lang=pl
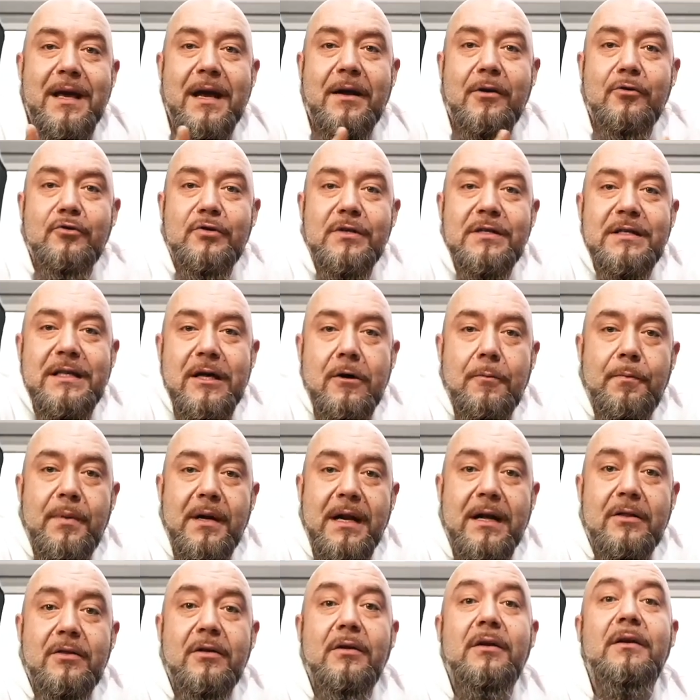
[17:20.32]
ja, korzysta
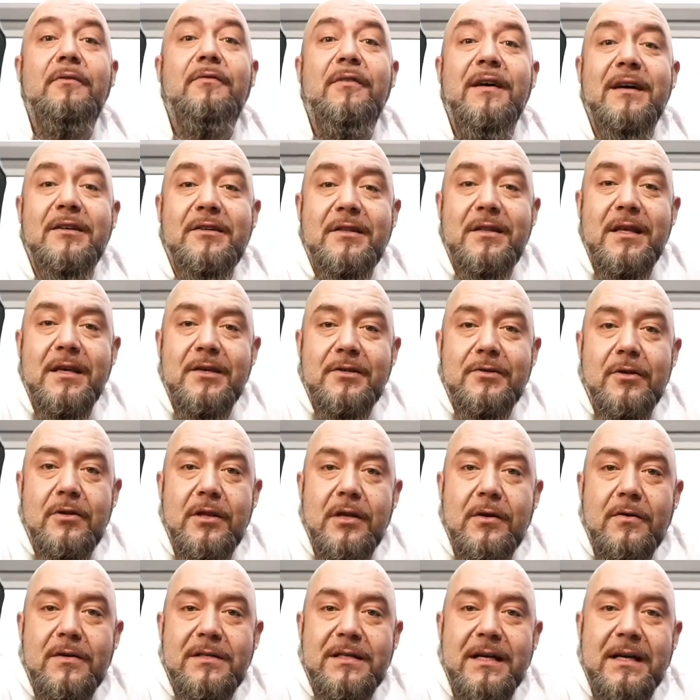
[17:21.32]
operator i Was też do
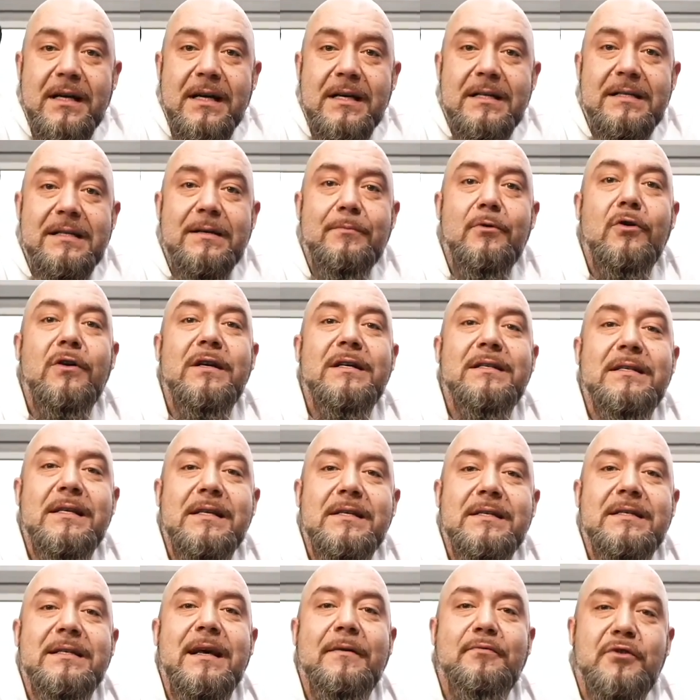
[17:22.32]
tego zachęcam oraz
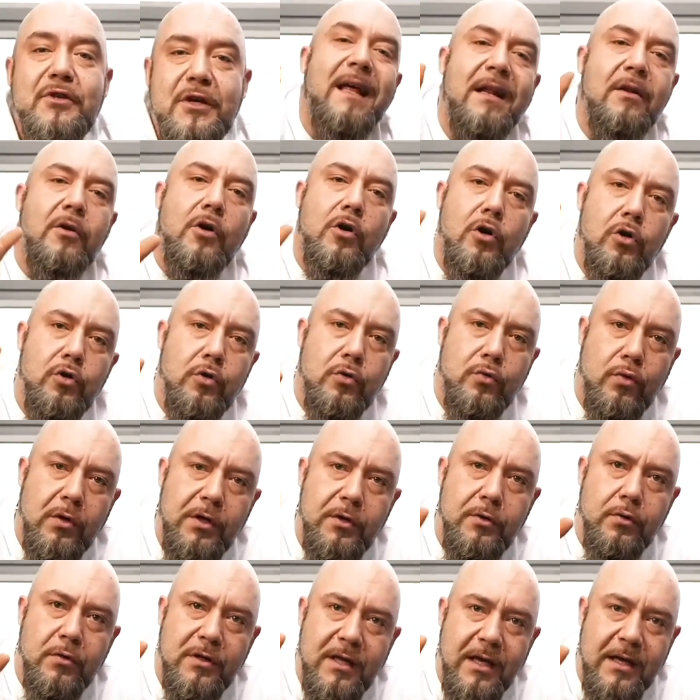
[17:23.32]
jest zawsze ten kod,
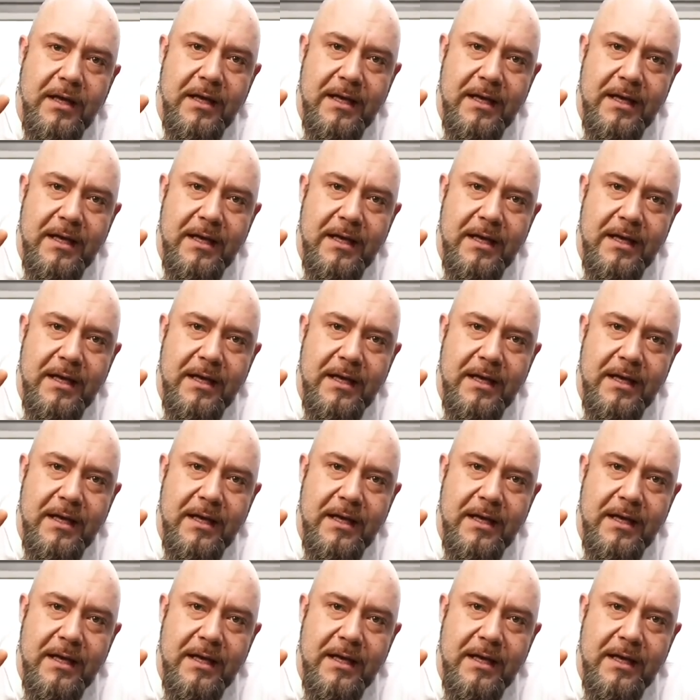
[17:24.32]
który tutaj